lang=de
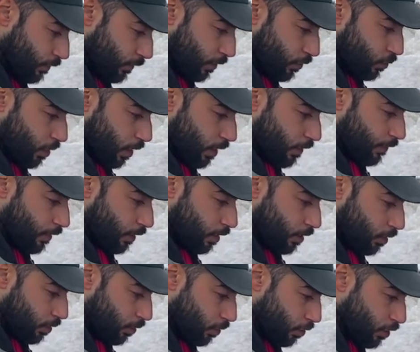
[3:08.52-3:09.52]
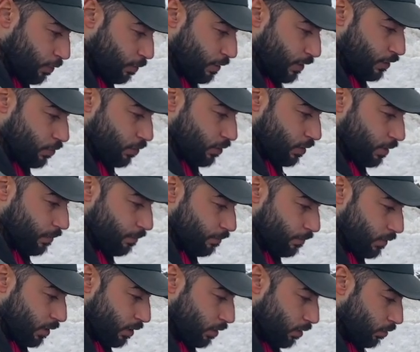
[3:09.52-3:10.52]
versuche einfach, euch mitzunehmen,
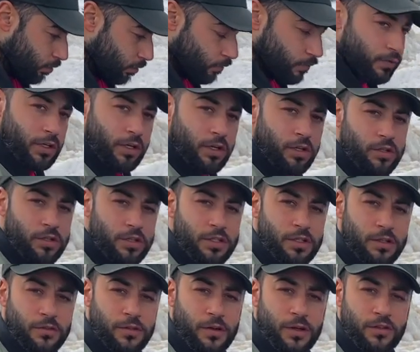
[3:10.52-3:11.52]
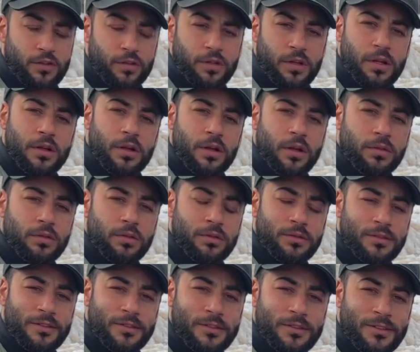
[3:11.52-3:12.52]
während ich das Fahrzeug kennenlerne.
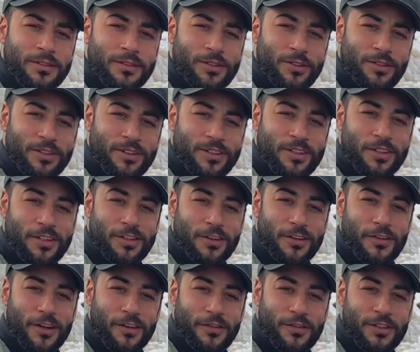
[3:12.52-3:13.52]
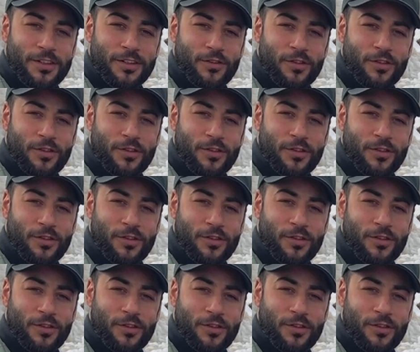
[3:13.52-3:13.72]
Ne? Ist ja nichts Verwerfliches,